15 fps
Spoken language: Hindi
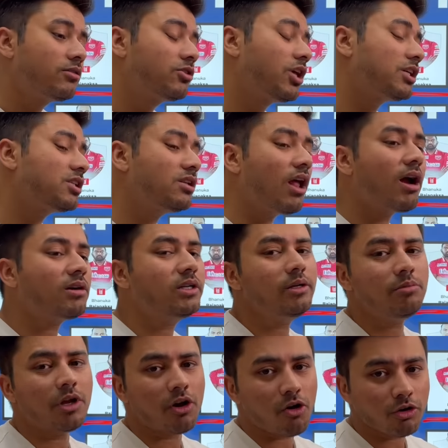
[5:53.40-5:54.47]
दस लाख
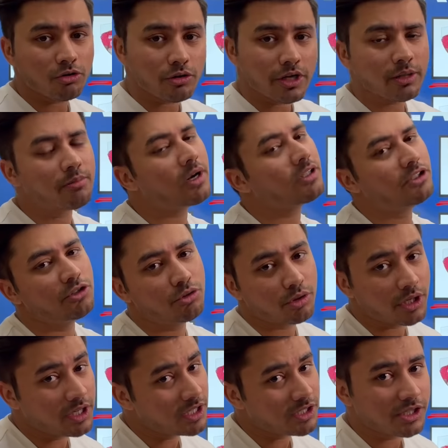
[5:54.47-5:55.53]
टीम लगाओगे तो एक बार
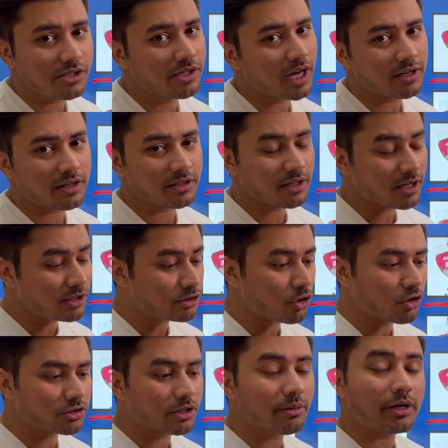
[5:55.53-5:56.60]
जीतोगे ये चीज़ ध्यान रखना अगर
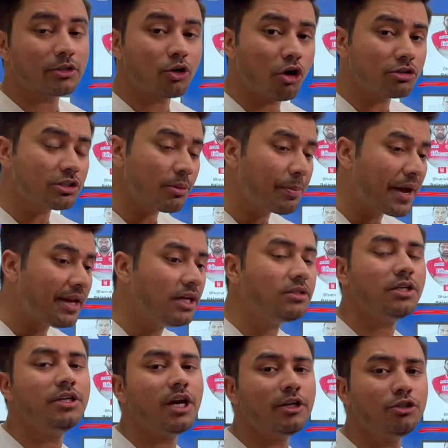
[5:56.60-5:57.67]
टॉस के बाद टॉस से पहले ही
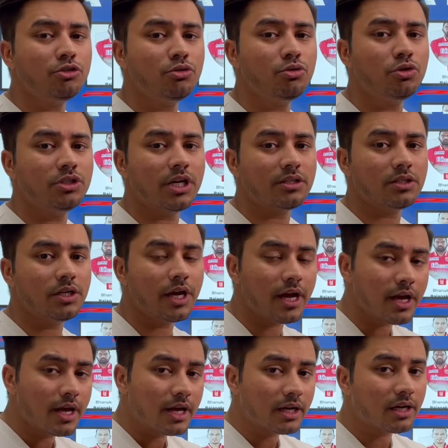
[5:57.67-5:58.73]
तैयारी शुरू हो जाती
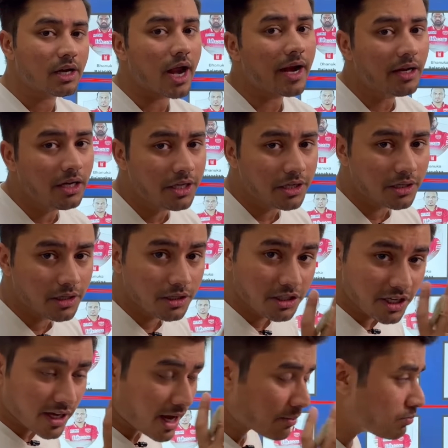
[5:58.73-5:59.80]
है ग्रैंड लीग की
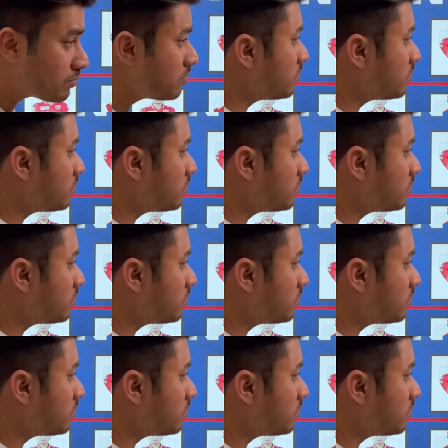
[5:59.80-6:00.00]
ये आप